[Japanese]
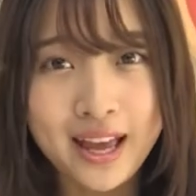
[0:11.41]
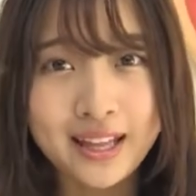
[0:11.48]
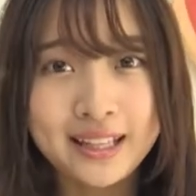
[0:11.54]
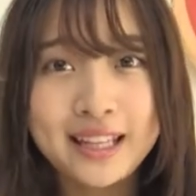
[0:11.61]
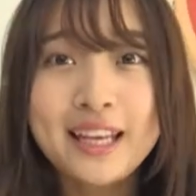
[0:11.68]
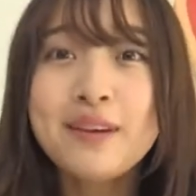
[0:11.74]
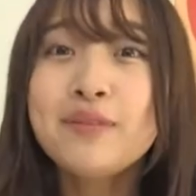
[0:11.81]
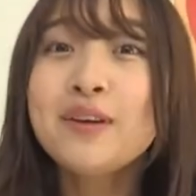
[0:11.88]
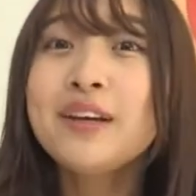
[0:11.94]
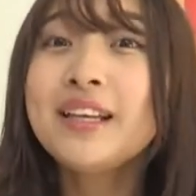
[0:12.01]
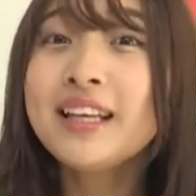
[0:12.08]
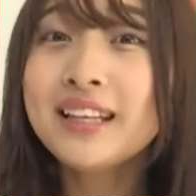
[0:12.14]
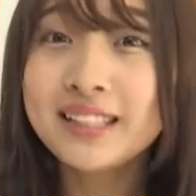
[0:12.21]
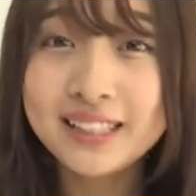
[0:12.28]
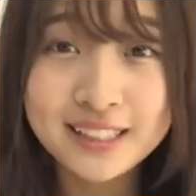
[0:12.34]
えー、
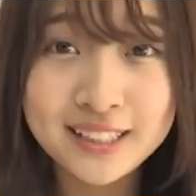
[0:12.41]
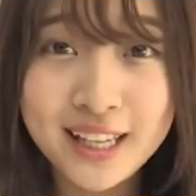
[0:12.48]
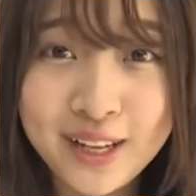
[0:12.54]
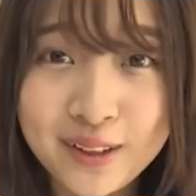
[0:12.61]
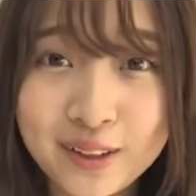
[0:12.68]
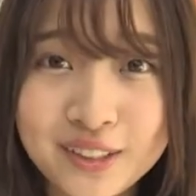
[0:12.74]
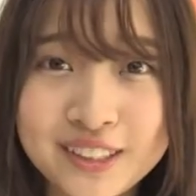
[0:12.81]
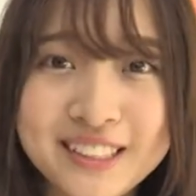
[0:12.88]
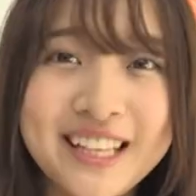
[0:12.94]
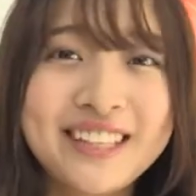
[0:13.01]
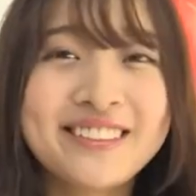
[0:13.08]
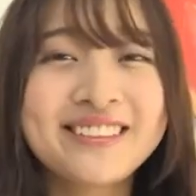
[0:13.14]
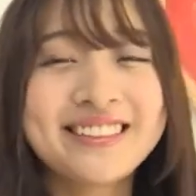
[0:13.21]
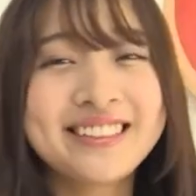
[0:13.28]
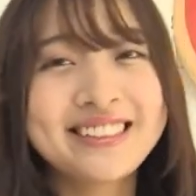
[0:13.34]
DVD 撮影をしてい
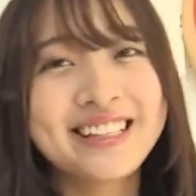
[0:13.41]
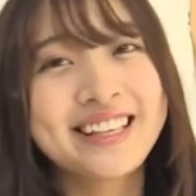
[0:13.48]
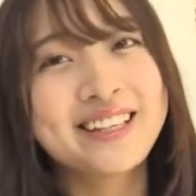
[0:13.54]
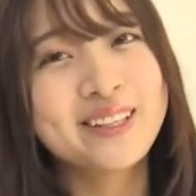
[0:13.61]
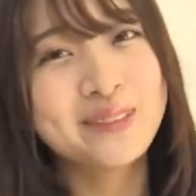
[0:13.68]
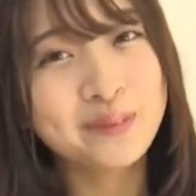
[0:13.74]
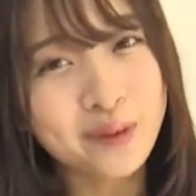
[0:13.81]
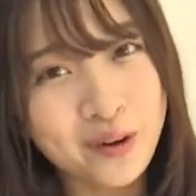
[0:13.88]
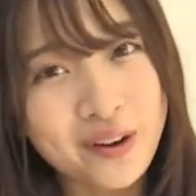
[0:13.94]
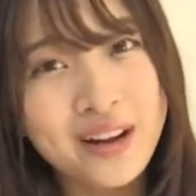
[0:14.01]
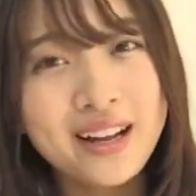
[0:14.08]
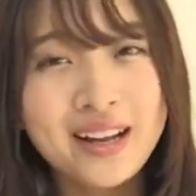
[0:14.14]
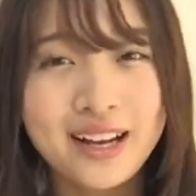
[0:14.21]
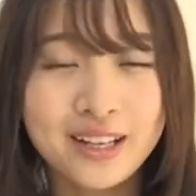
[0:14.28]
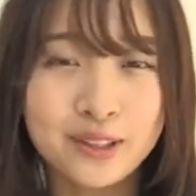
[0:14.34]
るんですけれども
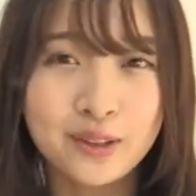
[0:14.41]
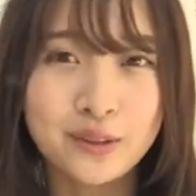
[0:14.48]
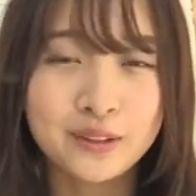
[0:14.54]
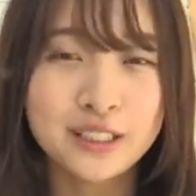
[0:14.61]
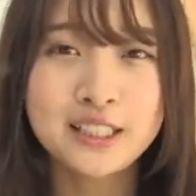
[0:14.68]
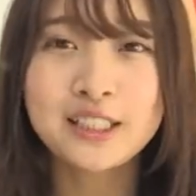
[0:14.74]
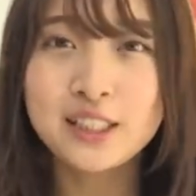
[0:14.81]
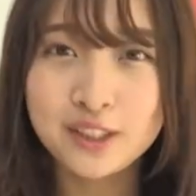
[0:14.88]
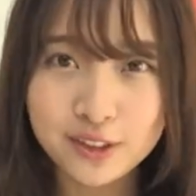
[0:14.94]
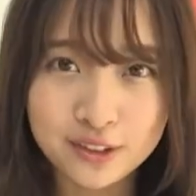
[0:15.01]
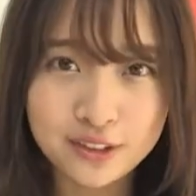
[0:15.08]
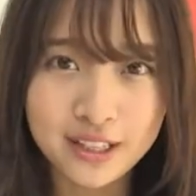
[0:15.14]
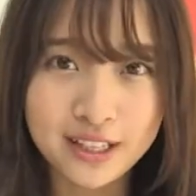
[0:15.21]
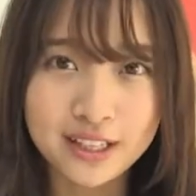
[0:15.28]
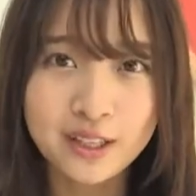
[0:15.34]
あの私にとっ
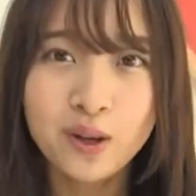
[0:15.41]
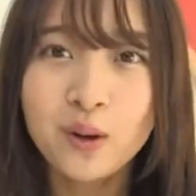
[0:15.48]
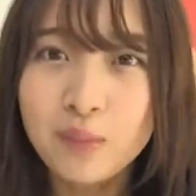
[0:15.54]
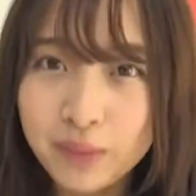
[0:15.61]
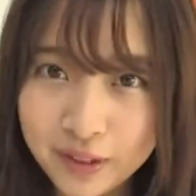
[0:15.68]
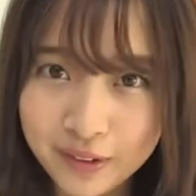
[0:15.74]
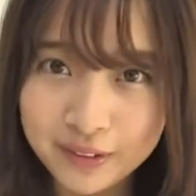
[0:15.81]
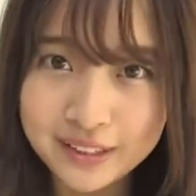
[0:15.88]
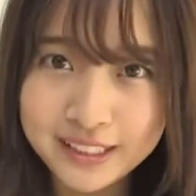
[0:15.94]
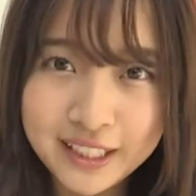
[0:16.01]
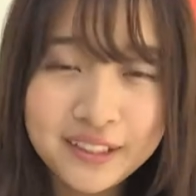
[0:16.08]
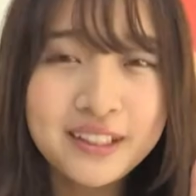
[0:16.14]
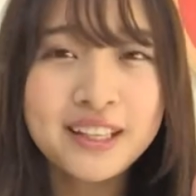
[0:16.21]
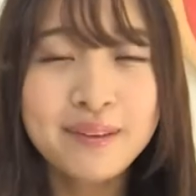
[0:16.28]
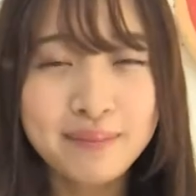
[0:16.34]
て2本目の2
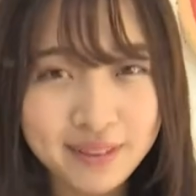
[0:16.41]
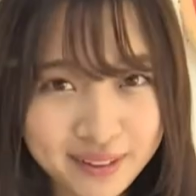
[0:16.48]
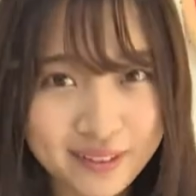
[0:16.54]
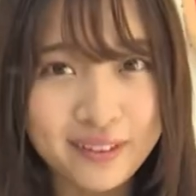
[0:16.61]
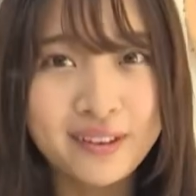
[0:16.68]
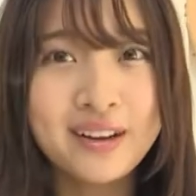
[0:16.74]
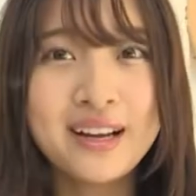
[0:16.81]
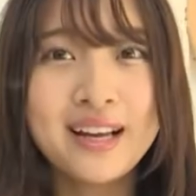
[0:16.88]
作品目の、